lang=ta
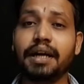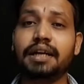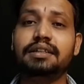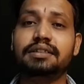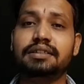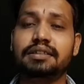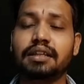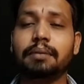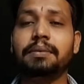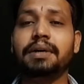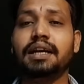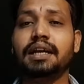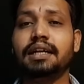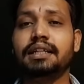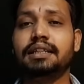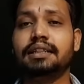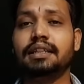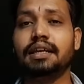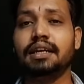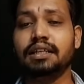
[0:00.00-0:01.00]
பட்
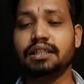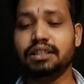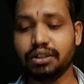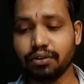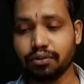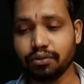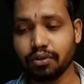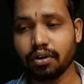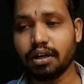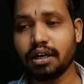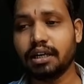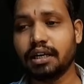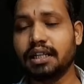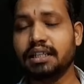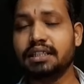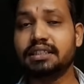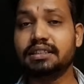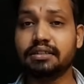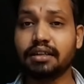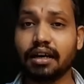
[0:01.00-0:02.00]
தமிழகத்துல இவ்வளவு
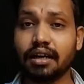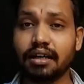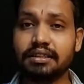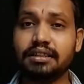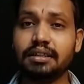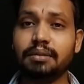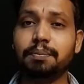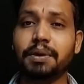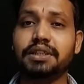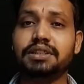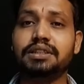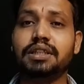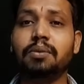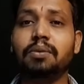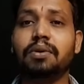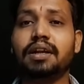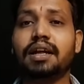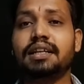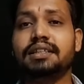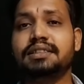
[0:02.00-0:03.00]
நாள் தாழ்த்தி பேசினா
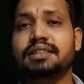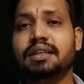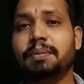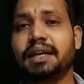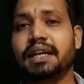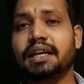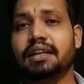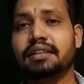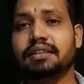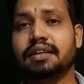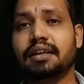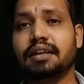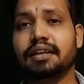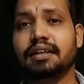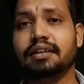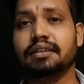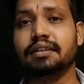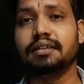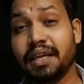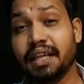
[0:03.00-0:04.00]
ஒரு அரசியல் பண்ணிட்டு இருந்தாங்க
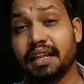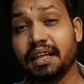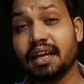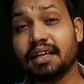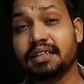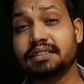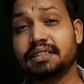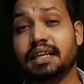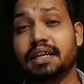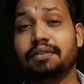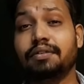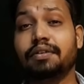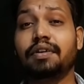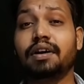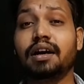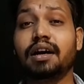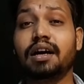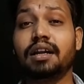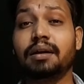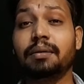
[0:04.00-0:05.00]
பெரியார் சிலை
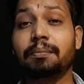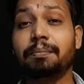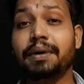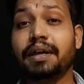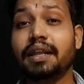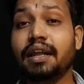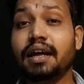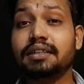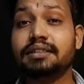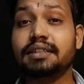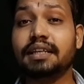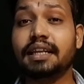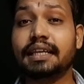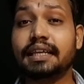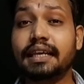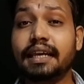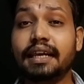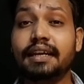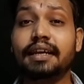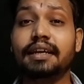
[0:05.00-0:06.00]
விவகாரம் பெரியார் சிலை
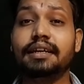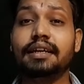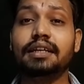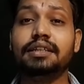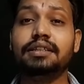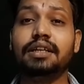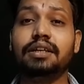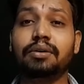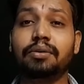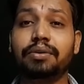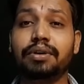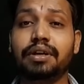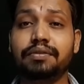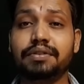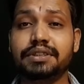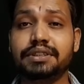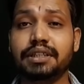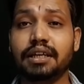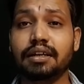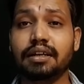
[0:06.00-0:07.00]
கீழே எழுதியிருக்கக்கூடிய
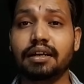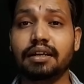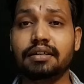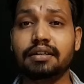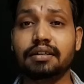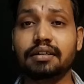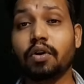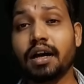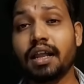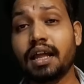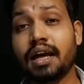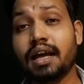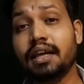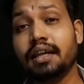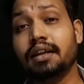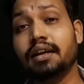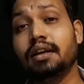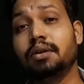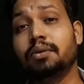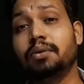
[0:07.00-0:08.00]
விஷயங்கள்
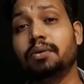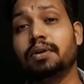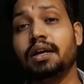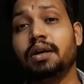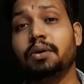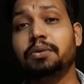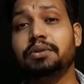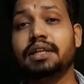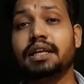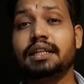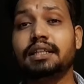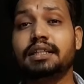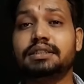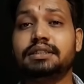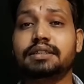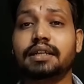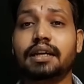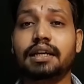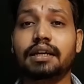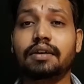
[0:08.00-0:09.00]
முகலாயர்கள் கூட உதயநிதி
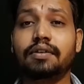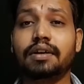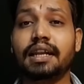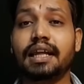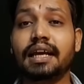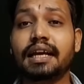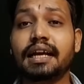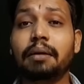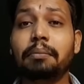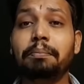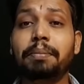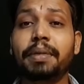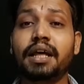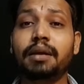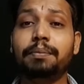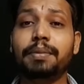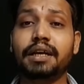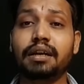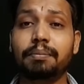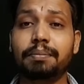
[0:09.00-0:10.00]
ஸ்டாலின் அவர்களை
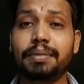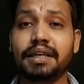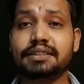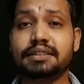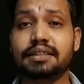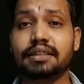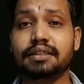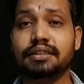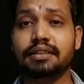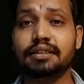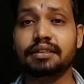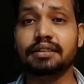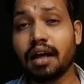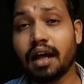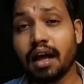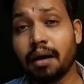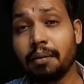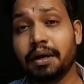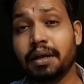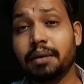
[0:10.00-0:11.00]
கம்பேர் பண்ணி பேசினது
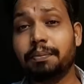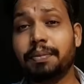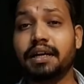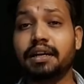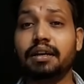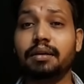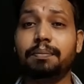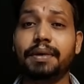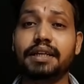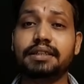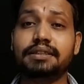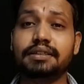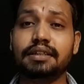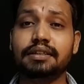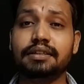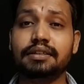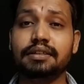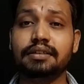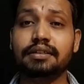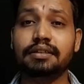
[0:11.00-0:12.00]
ராமர் பற்றி
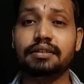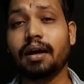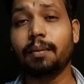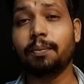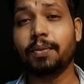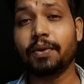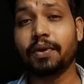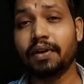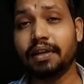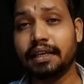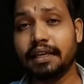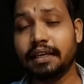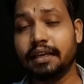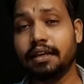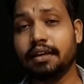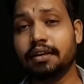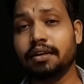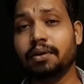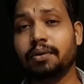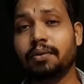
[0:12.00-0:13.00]
பேசினது அப்புறம் இங்க
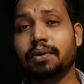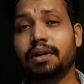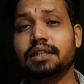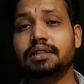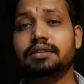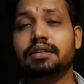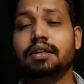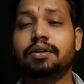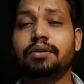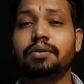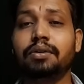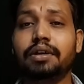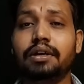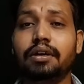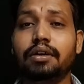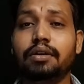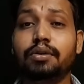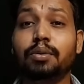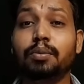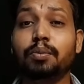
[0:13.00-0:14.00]
இருக்கக்கூடிய
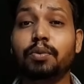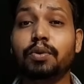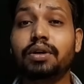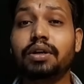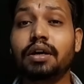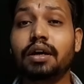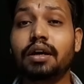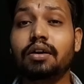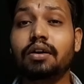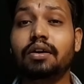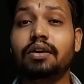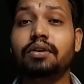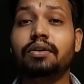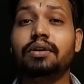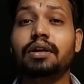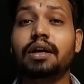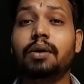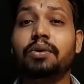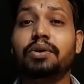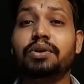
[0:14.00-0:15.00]
தற்கொலைகளுக்கும்
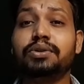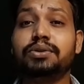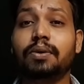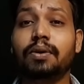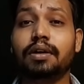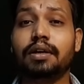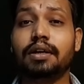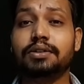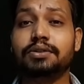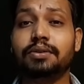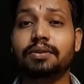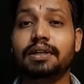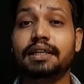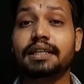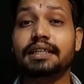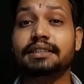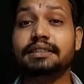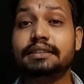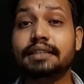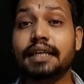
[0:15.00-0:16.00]
முட்டாளர்களுக்கும் நான் ஒண்ணு சொல்றேன்னு
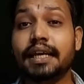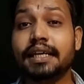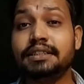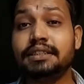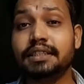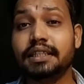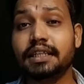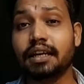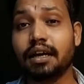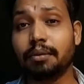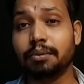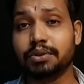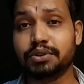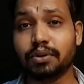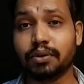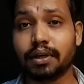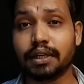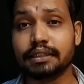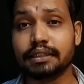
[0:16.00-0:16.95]
சொல்லிட்டு ஜெய் ஸ்ரீராம்னு